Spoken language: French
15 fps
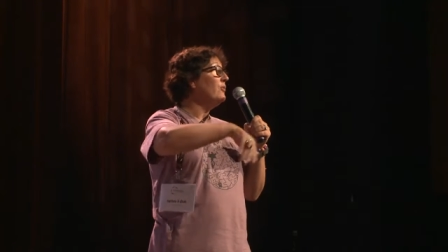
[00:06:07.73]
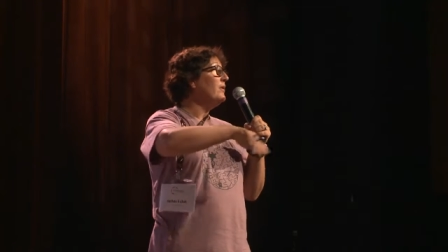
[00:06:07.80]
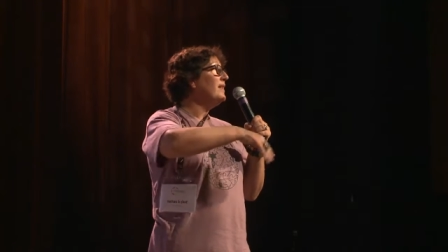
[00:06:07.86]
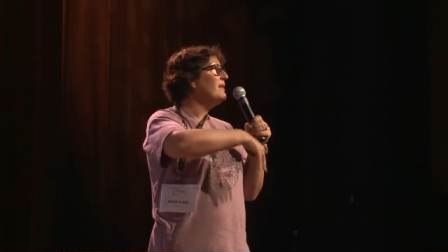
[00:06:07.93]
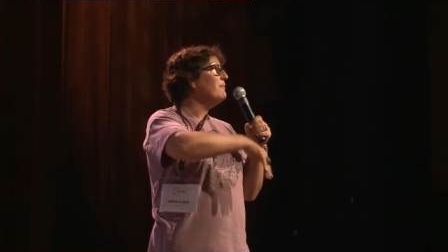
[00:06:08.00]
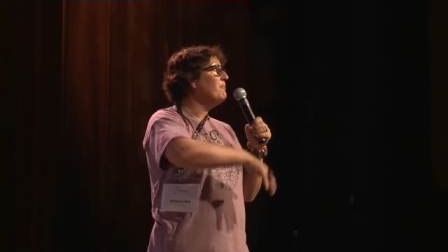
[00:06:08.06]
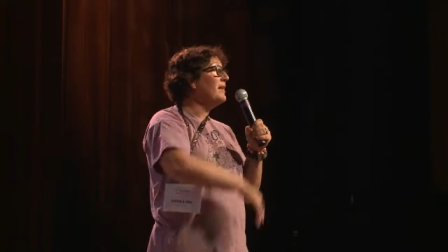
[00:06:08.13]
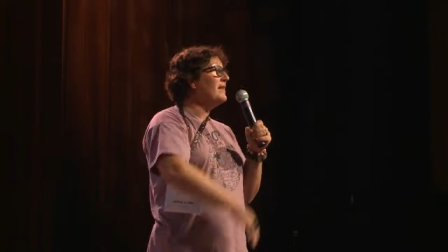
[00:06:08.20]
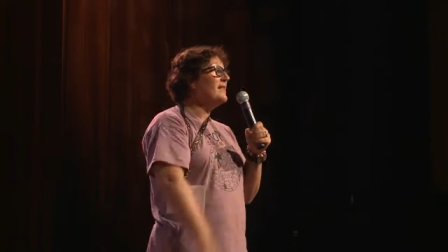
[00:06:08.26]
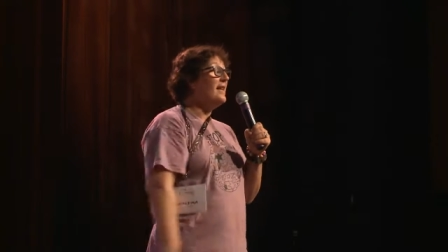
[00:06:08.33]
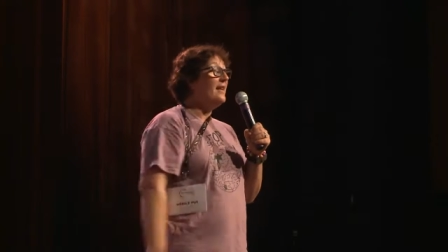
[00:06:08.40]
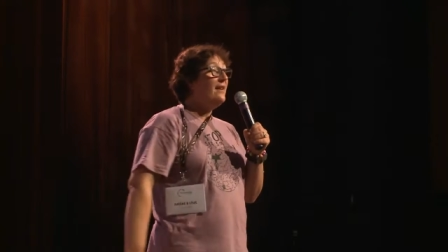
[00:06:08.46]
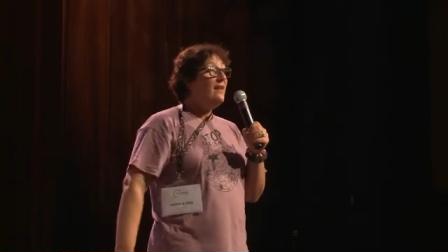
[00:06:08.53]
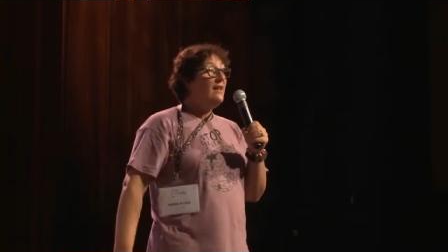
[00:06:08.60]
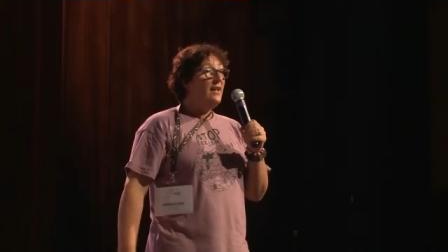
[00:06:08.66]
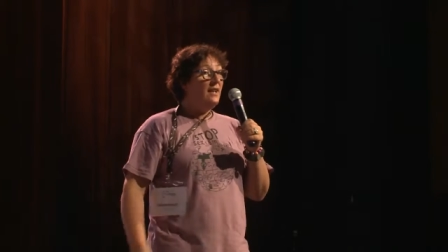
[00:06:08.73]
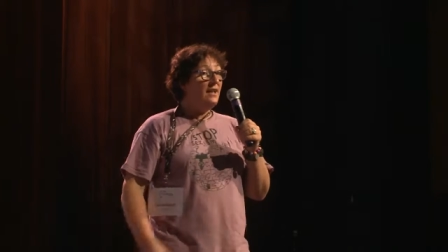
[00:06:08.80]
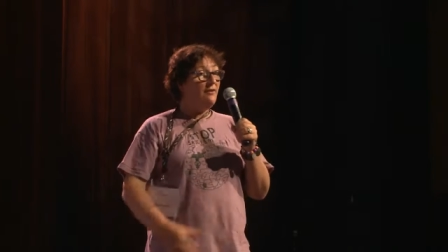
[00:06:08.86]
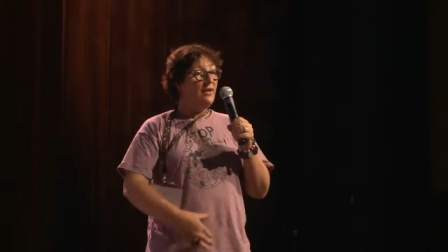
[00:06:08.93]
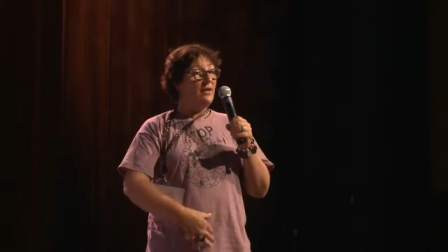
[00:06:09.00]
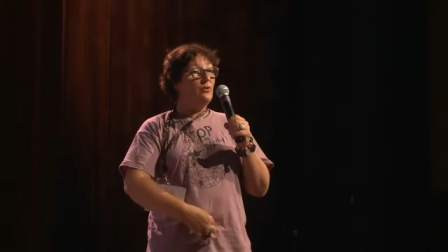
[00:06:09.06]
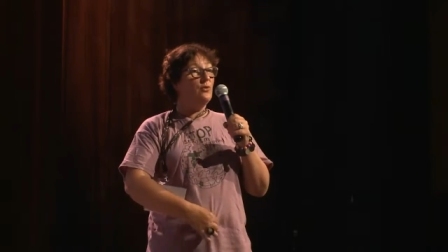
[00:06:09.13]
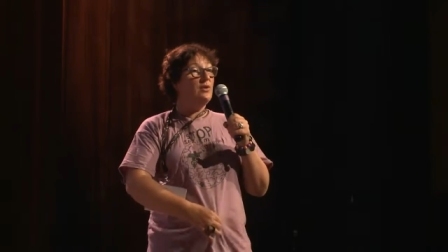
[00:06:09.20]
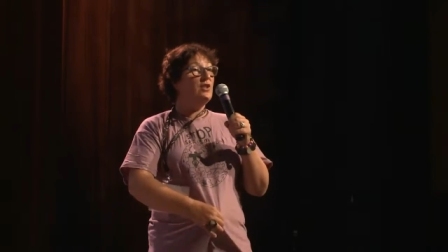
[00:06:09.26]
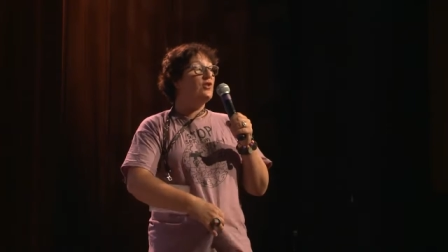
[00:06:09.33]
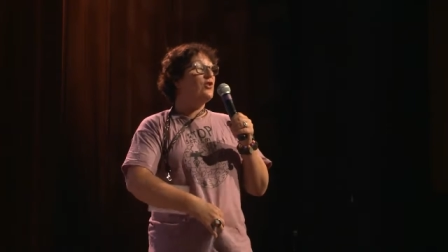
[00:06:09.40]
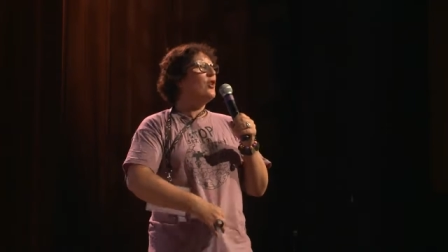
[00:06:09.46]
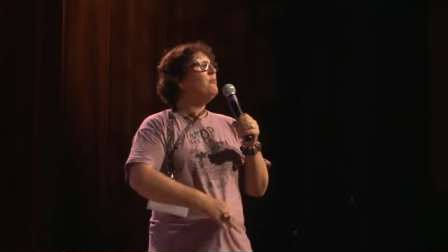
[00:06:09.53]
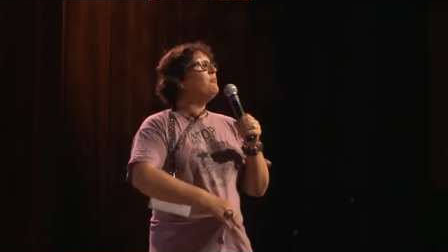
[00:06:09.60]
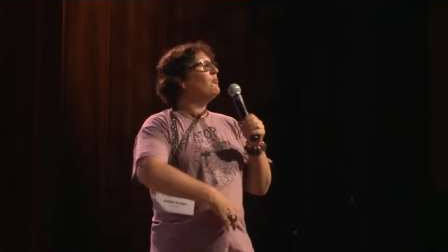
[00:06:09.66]
wikipédiens avec nos
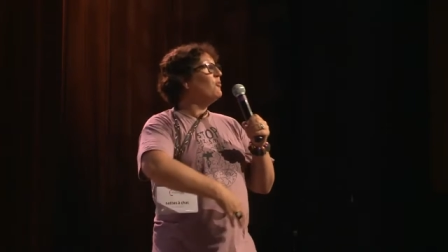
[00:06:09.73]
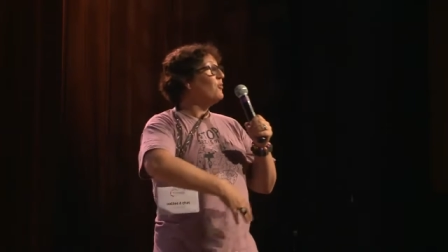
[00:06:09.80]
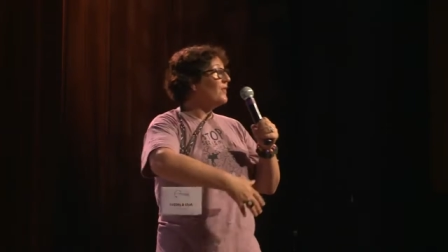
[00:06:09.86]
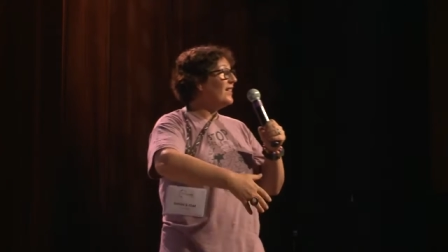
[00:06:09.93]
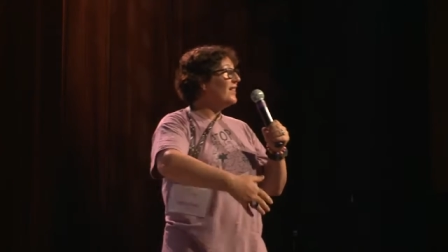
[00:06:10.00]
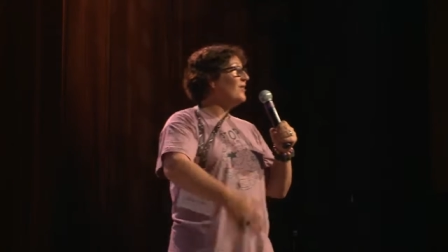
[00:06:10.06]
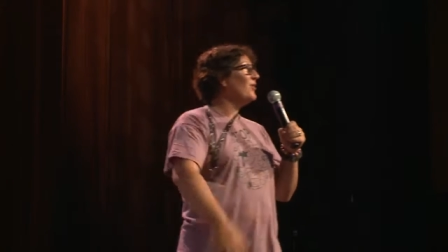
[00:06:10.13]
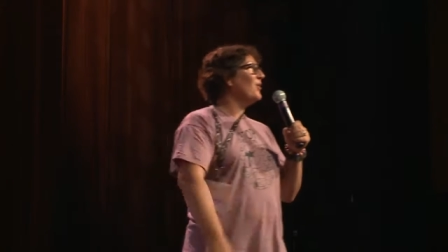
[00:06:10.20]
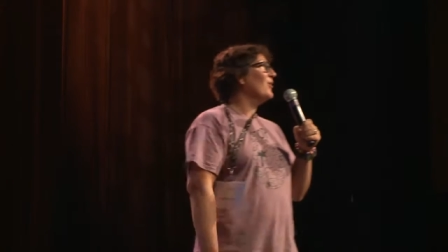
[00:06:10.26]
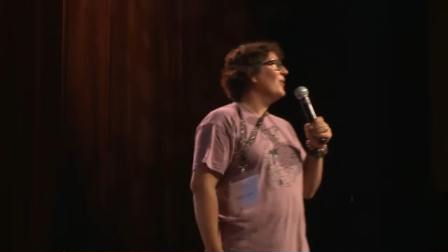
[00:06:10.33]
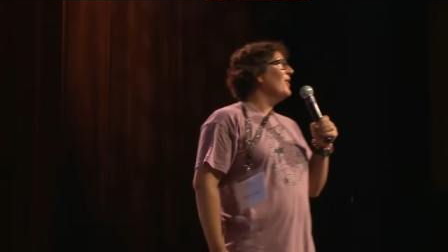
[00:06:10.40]
t-shirts pour montrer que